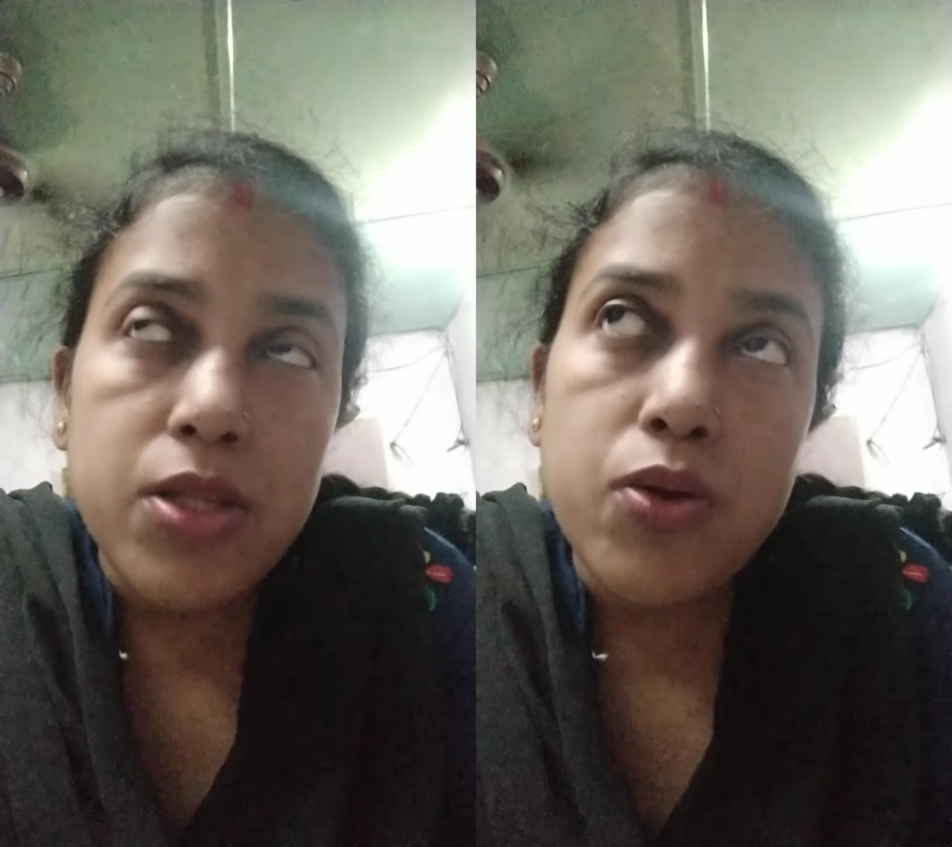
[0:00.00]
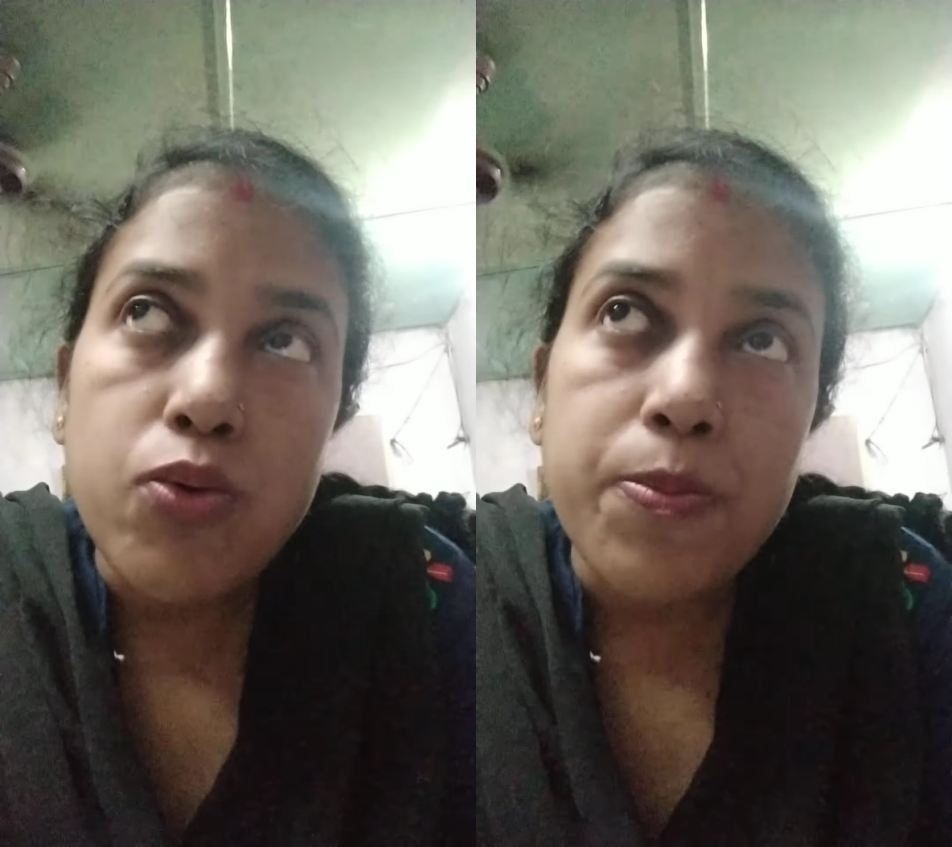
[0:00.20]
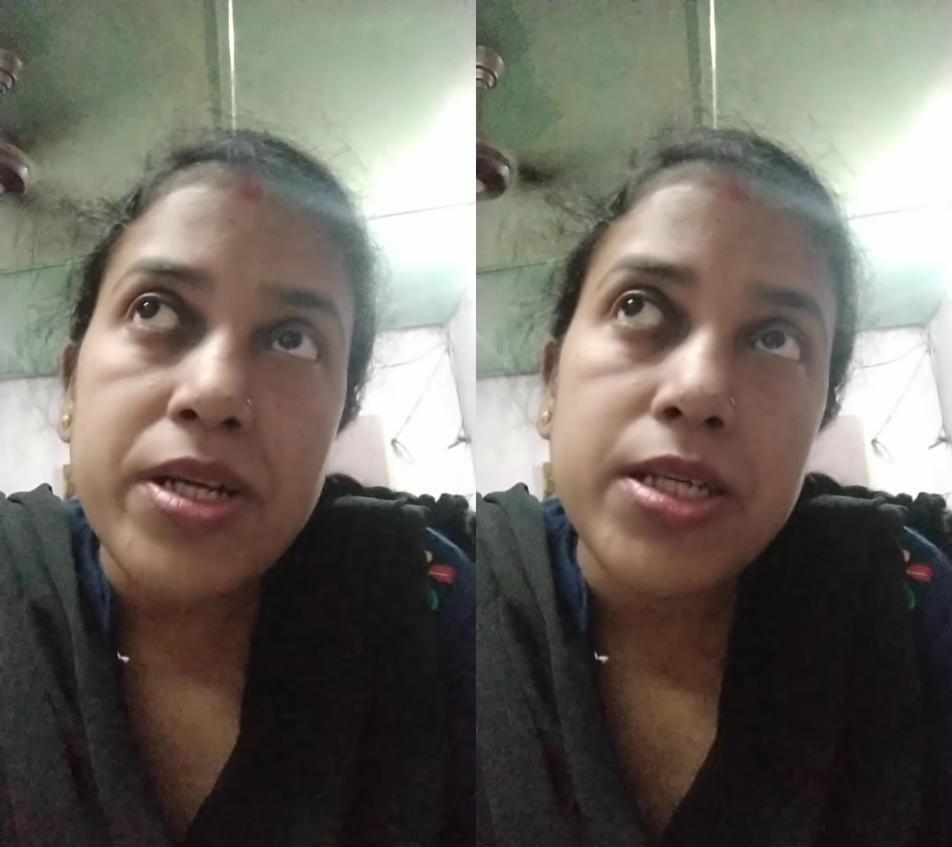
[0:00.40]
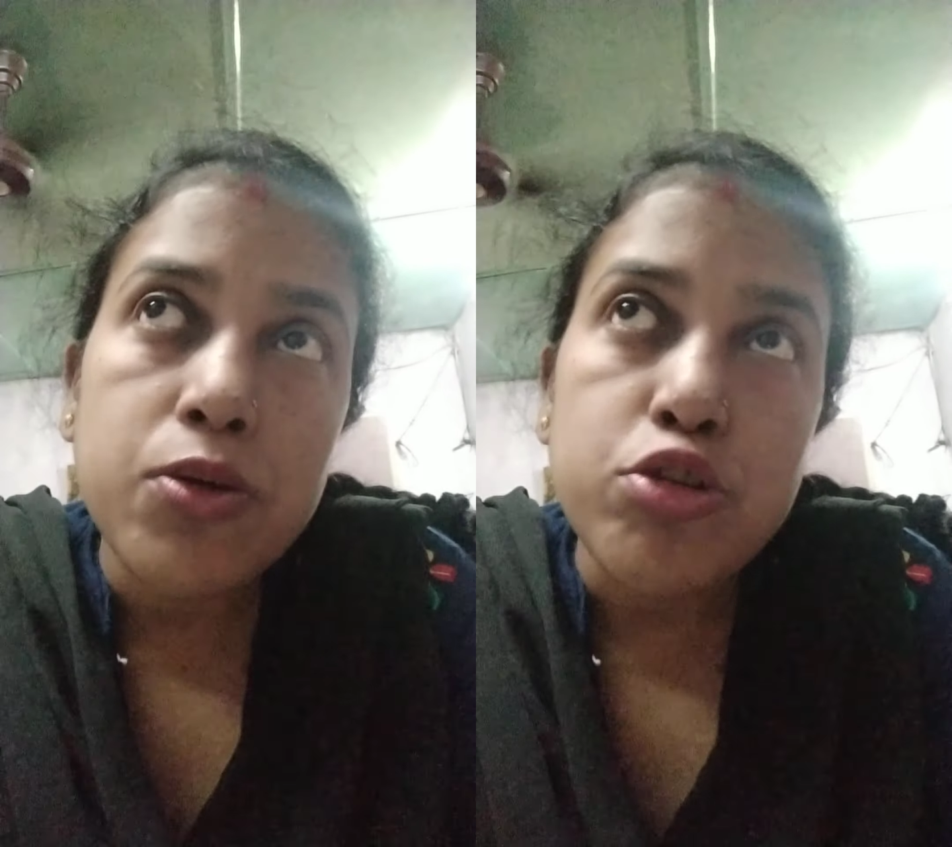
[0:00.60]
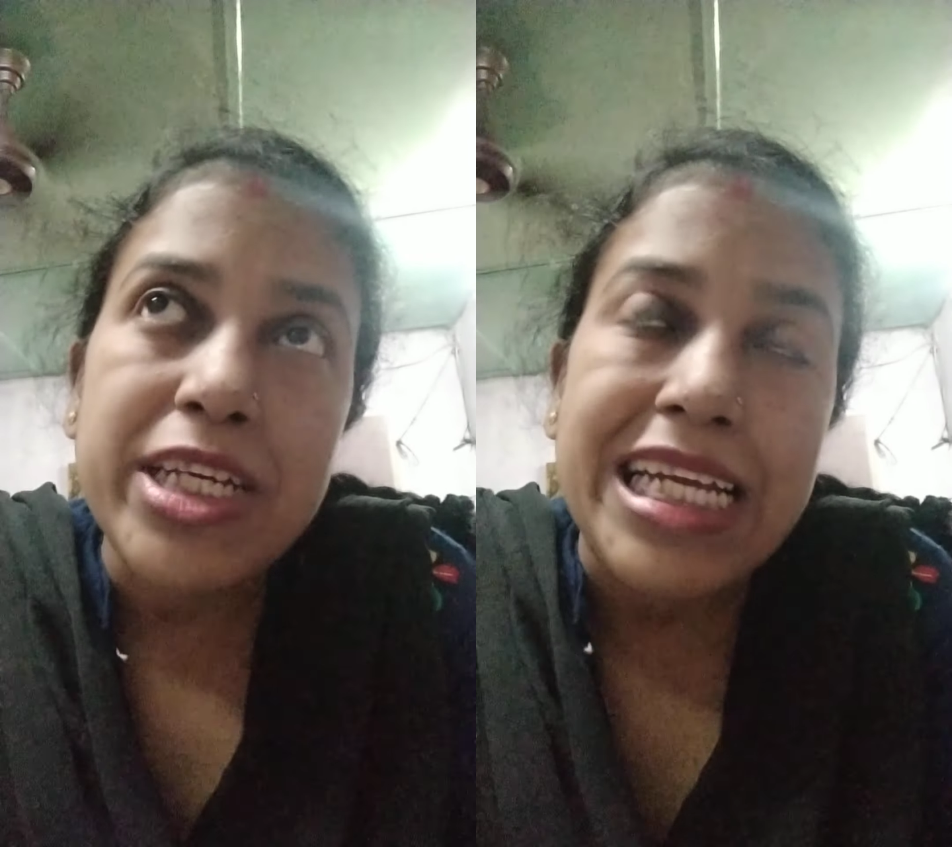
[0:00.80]
तो ऊपर से
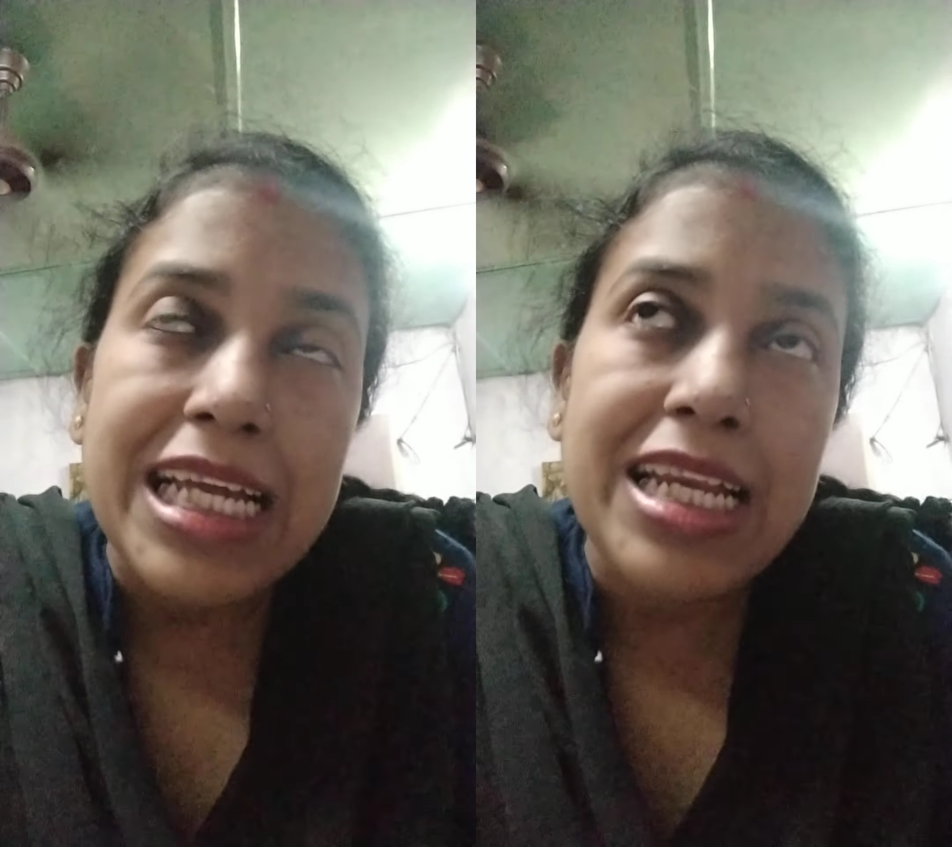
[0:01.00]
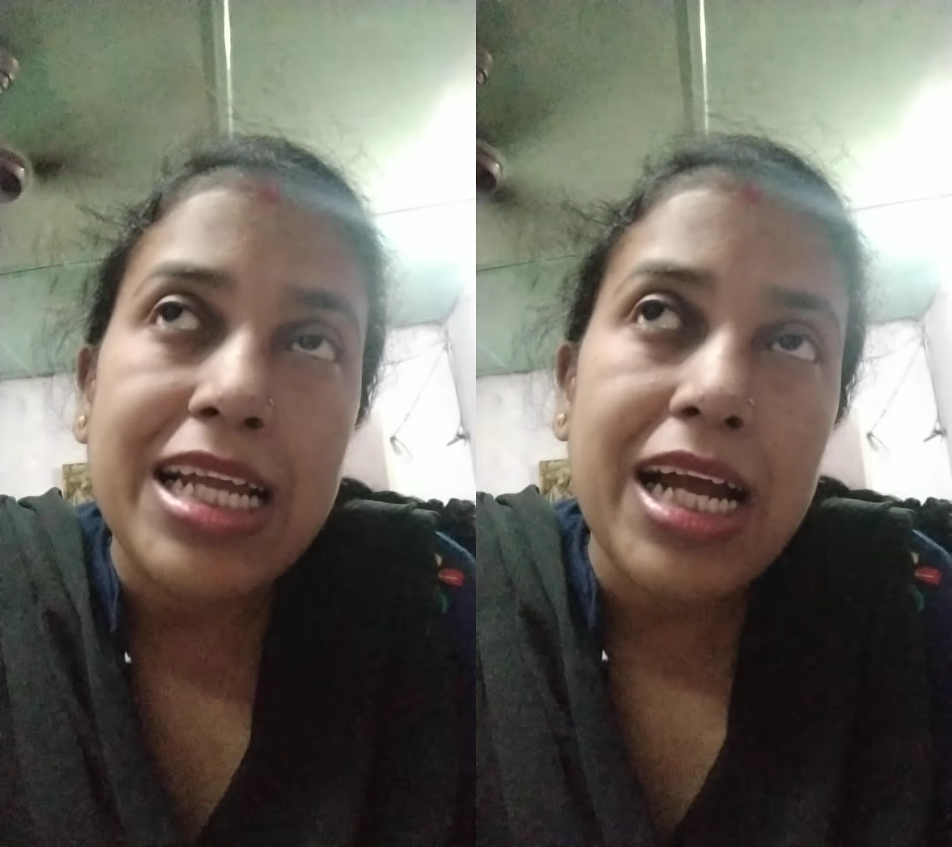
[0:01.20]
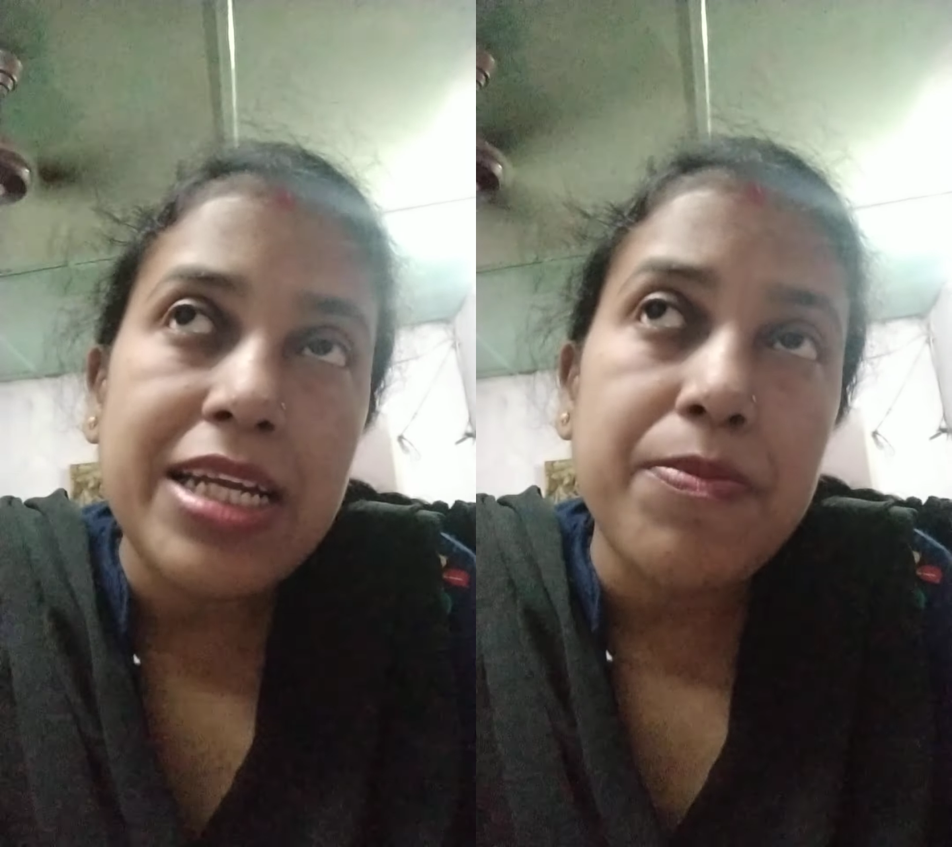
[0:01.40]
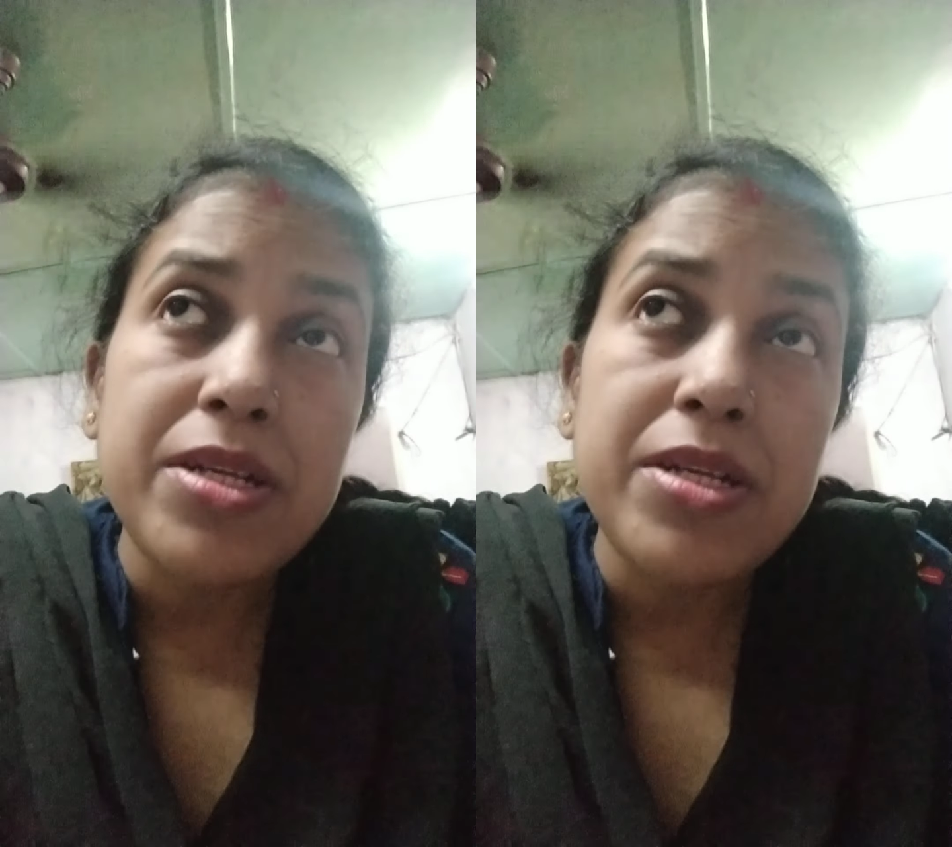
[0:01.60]
कुछ गिरना या